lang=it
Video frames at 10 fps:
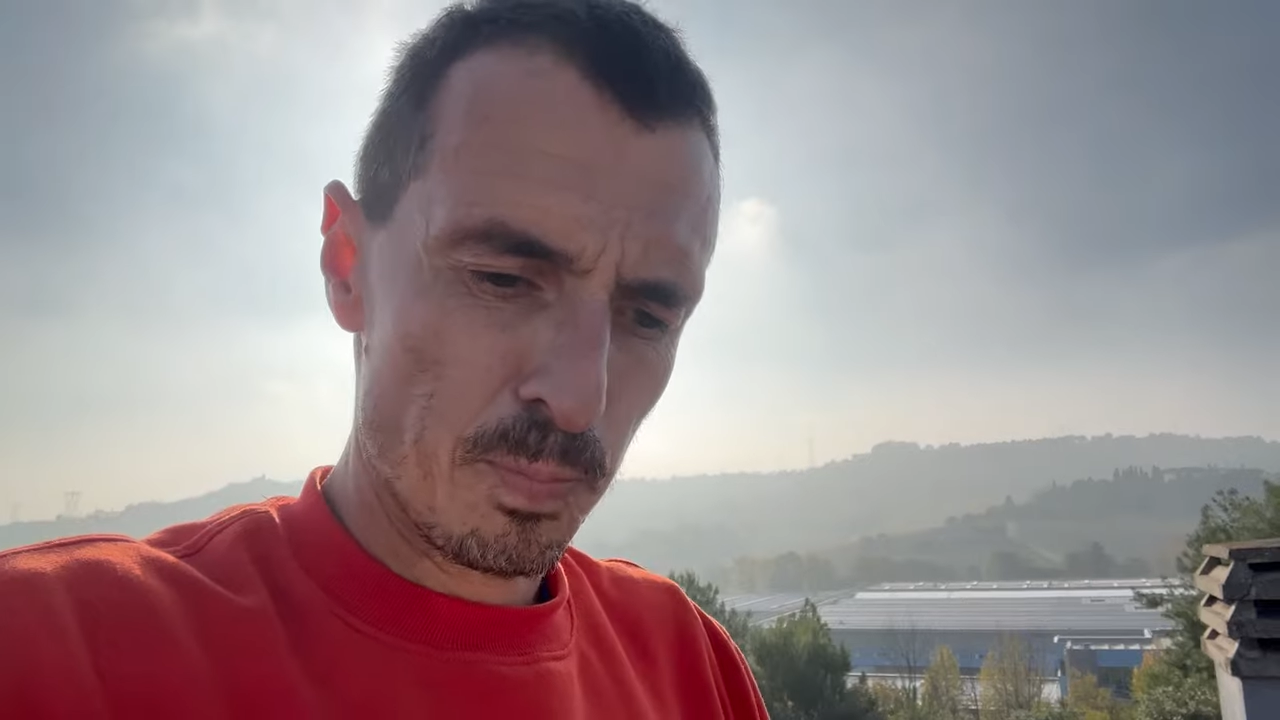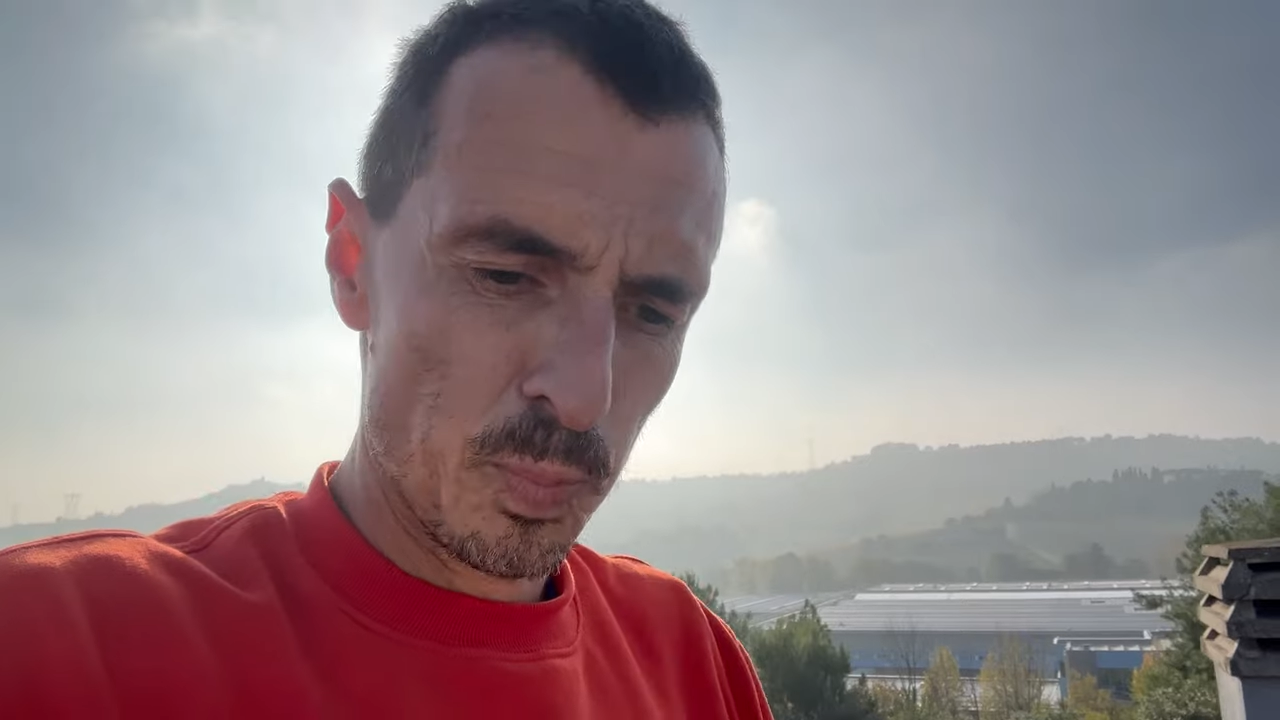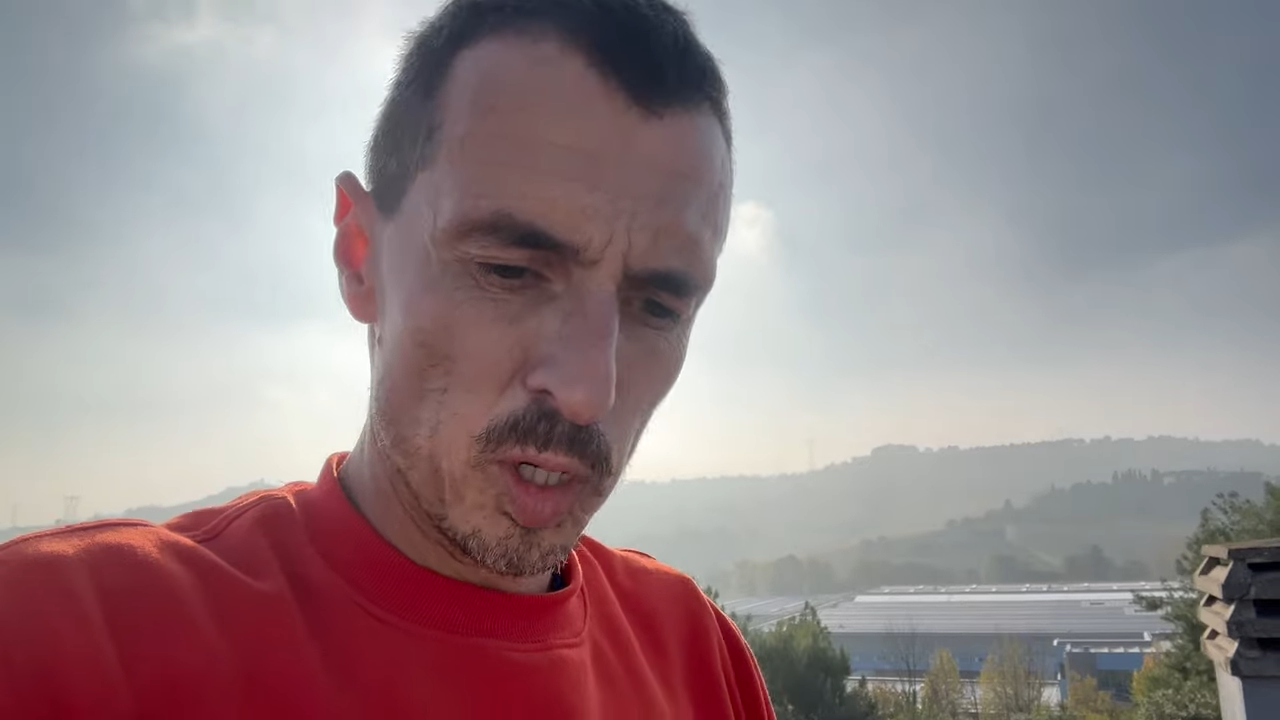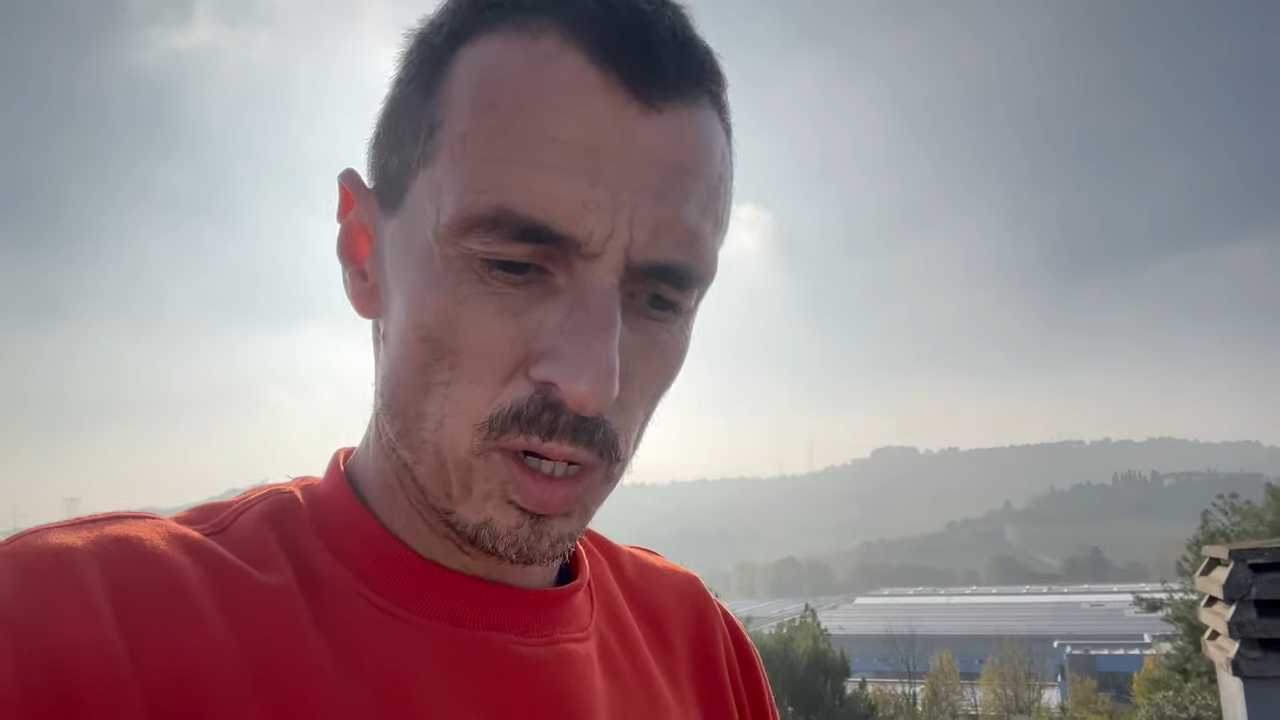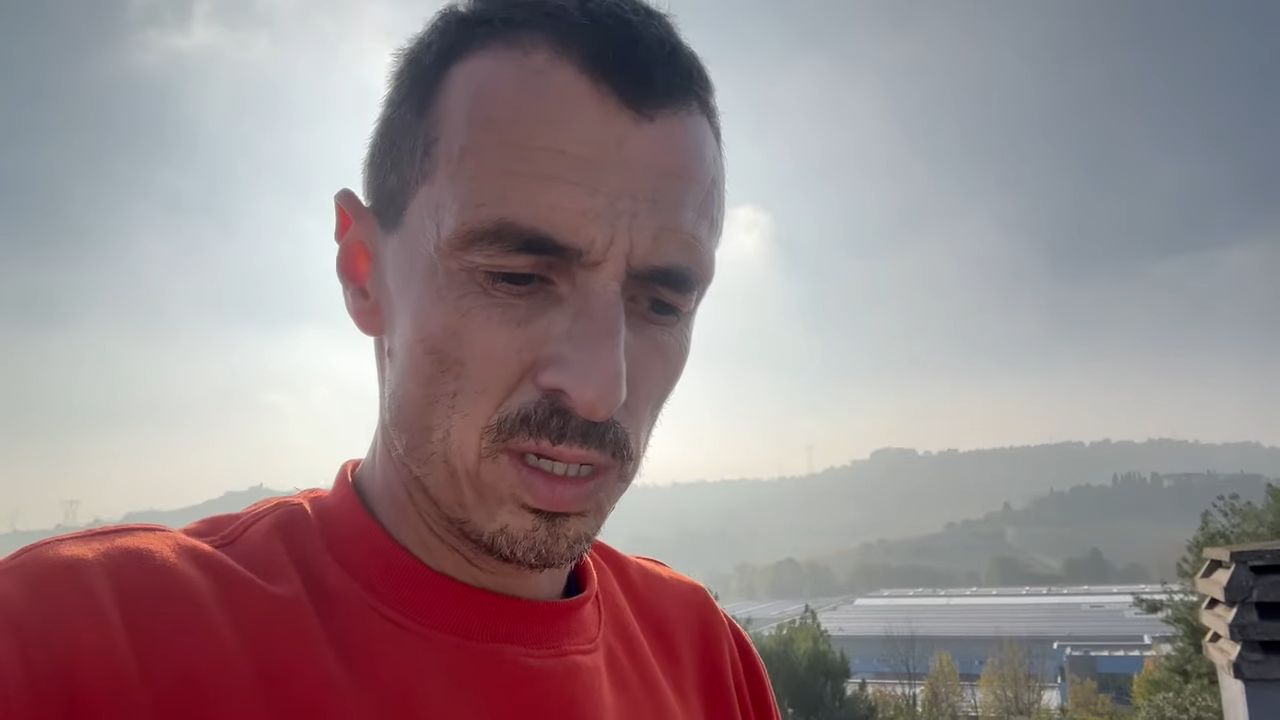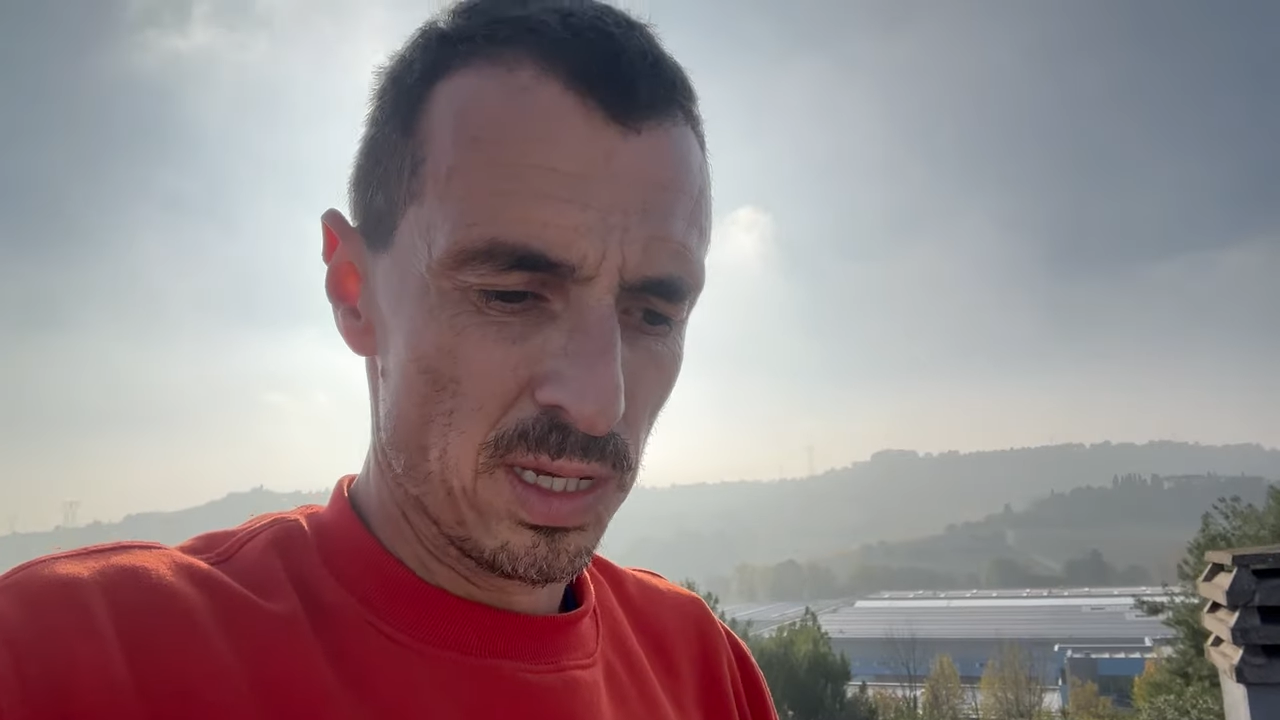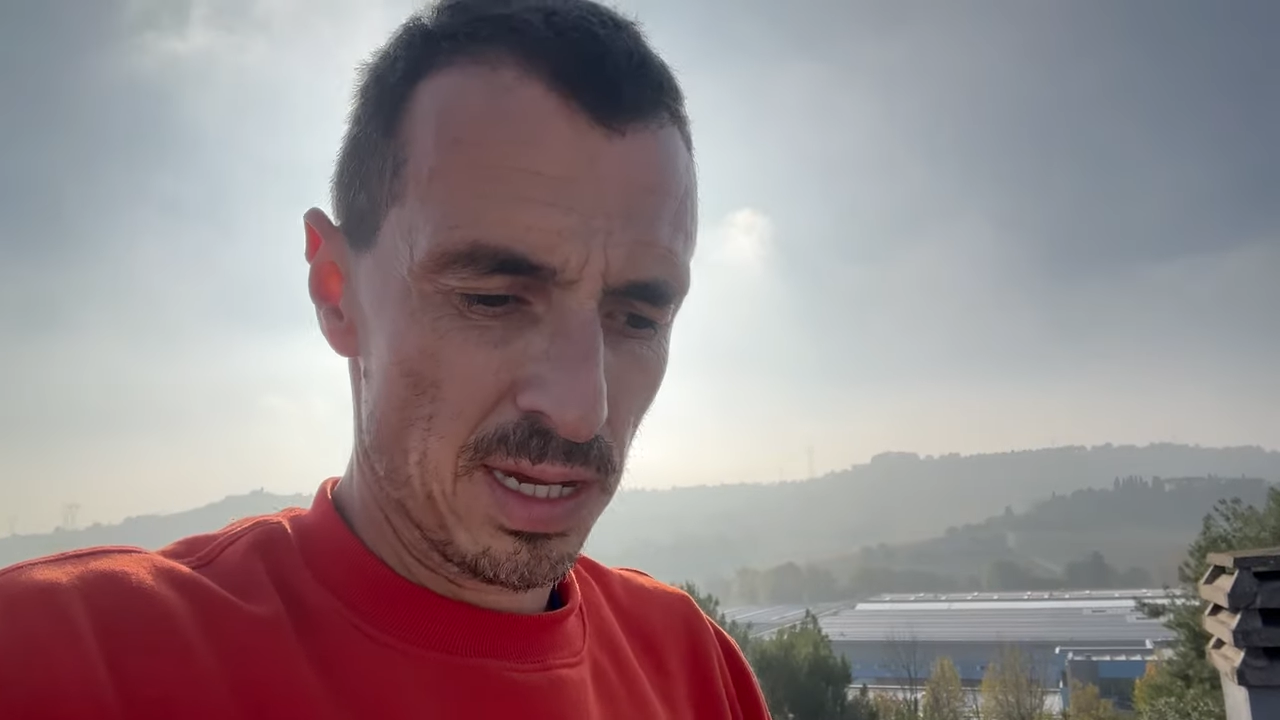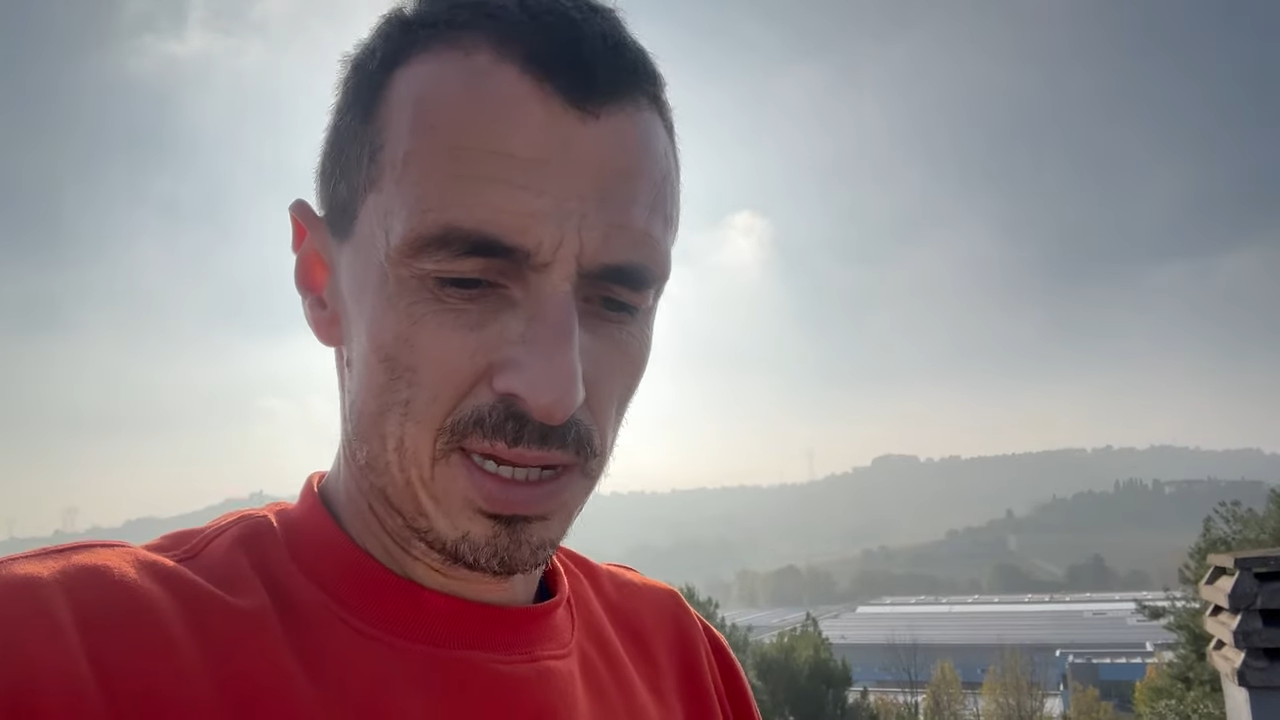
poi